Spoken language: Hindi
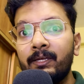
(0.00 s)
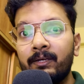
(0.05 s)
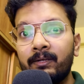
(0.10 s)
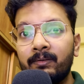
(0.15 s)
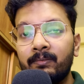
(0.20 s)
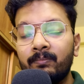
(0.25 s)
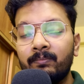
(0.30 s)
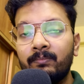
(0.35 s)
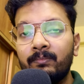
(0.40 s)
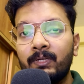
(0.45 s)
है
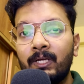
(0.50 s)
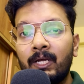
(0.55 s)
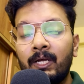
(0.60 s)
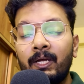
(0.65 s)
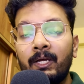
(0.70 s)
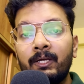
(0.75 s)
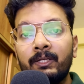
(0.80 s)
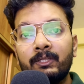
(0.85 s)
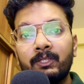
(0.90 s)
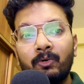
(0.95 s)

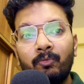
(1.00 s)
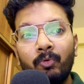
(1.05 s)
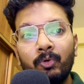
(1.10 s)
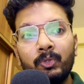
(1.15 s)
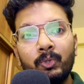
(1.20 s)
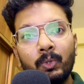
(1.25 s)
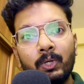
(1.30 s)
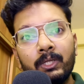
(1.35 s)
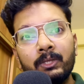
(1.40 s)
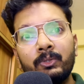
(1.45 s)
तब वो
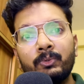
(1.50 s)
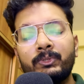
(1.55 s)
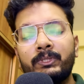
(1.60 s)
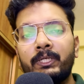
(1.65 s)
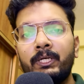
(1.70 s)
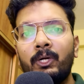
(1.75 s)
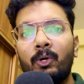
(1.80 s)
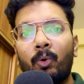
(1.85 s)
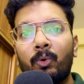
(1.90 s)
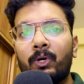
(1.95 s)
तुरंत
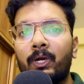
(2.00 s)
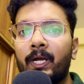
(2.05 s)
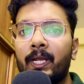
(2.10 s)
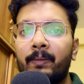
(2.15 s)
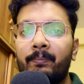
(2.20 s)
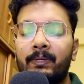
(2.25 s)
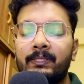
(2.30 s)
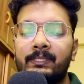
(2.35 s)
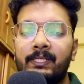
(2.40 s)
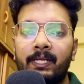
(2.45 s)
उसे डॉक्टर के
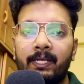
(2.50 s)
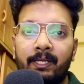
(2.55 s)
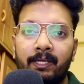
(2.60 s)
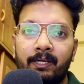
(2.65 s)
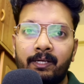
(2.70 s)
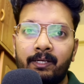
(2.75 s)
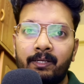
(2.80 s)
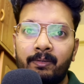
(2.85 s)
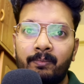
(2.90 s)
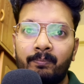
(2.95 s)
पास लेके
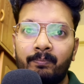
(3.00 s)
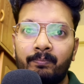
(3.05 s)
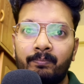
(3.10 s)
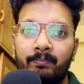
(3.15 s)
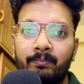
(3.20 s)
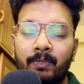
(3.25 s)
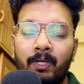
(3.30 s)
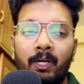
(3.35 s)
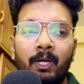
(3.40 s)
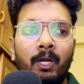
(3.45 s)
गए
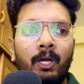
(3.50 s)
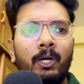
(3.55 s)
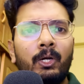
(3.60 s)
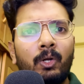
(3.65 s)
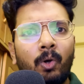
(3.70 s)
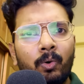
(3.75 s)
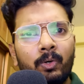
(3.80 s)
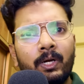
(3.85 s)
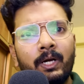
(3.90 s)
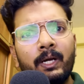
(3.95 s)

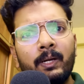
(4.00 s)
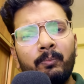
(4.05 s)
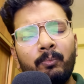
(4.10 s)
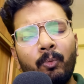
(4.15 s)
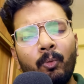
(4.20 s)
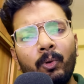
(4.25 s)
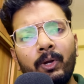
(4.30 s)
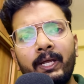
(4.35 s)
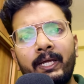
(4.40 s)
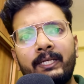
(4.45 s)
डॉक्टर ने
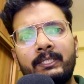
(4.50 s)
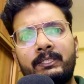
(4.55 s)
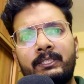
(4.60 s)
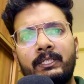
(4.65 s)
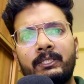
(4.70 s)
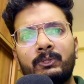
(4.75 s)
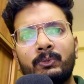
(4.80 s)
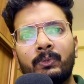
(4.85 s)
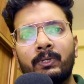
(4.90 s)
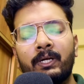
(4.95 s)
पूरी हिस्ट्री
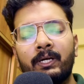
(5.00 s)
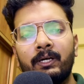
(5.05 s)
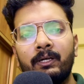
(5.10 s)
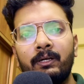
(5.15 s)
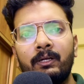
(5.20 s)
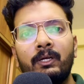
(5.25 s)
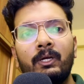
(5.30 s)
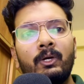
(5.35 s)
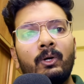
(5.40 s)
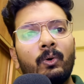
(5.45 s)
सुनकर
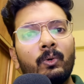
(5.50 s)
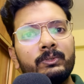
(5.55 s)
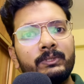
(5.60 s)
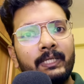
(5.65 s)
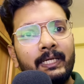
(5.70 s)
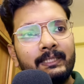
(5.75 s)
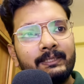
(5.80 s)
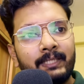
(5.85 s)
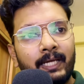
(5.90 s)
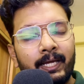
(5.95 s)
उसे
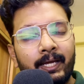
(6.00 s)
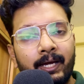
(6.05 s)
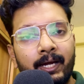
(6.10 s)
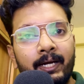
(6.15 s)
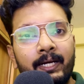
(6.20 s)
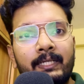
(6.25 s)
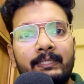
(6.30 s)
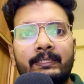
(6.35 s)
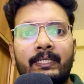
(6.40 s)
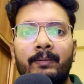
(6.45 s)
एक
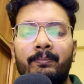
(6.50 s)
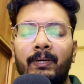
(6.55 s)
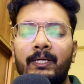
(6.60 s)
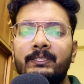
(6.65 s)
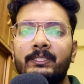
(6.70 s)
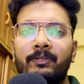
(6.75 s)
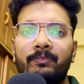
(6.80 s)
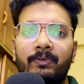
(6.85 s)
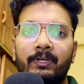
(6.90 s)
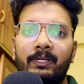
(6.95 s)
साइकाइट्रिस्ट के पास
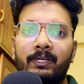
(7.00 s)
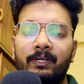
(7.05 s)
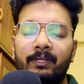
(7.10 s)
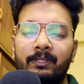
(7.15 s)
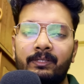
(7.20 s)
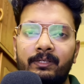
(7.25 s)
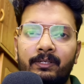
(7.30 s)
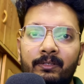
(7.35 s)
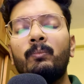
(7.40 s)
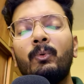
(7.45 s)
रेफर कर
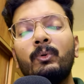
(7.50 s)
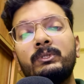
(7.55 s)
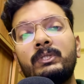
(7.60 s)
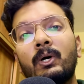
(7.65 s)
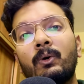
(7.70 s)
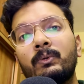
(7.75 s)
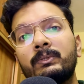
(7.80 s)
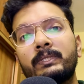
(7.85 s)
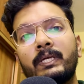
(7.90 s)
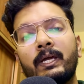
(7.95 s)
दिया पूजा
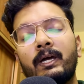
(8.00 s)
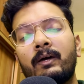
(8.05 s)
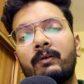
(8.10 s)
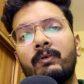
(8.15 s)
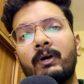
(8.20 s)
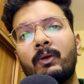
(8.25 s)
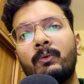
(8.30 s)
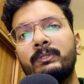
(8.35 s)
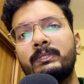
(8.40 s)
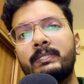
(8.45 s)
और उसके घर
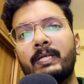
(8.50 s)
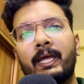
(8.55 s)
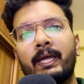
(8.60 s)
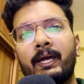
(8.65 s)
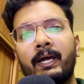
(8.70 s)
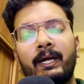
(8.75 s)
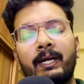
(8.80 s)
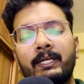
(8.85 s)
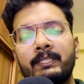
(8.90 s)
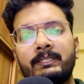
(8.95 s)
वालों ने
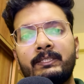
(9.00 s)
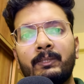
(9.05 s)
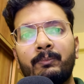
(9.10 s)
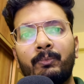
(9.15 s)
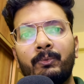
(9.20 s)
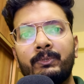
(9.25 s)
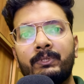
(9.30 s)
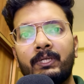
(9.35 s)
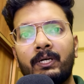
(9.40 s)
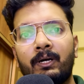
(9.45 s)
साइकाइट्रिस्ट से
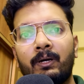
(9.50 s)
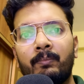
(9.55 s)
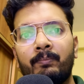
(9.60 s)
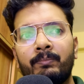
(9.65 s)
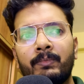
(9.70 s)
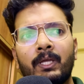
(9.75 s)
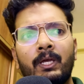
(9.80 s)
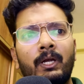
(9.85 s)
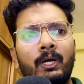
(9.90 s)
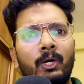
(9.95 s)
पूछा
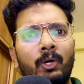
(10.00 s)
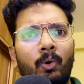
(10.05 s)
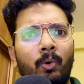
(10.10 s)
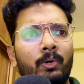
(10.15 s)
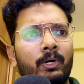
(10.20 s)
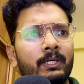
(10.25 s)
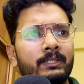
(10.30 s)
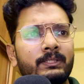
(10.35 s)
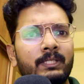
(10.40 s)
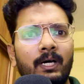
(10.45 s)

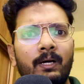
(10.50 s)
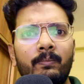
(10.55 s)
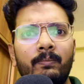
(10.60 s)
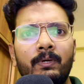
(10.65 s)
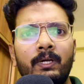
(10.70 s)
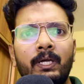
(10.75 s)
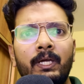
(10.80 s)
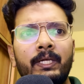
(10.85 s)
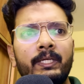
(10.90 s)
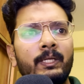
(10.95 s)
डॉक्टर साहब
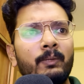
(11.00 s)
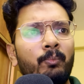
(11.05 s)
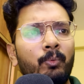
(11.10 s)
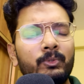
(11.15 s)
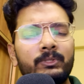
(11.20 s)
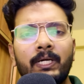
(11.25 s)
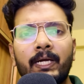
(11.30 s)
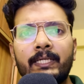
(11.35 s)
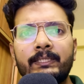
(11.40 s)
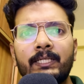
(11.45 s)
ये
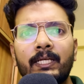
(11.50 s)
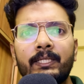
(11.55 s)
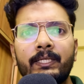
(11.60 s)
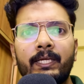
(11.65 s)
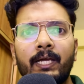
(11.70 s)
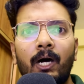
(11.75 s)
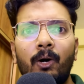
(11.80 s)
पूजा के साथ क्या